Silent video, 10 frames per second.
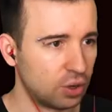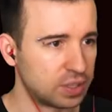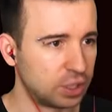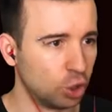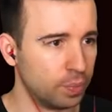Он
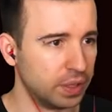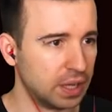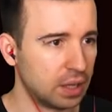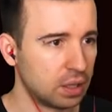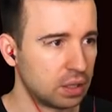съедобный,
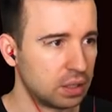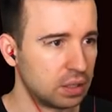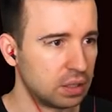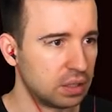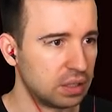да?
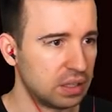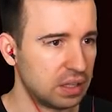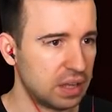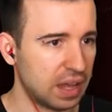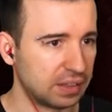
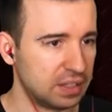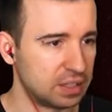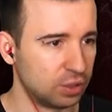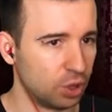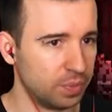Нет, не
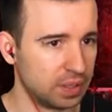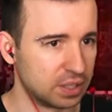съедобный, к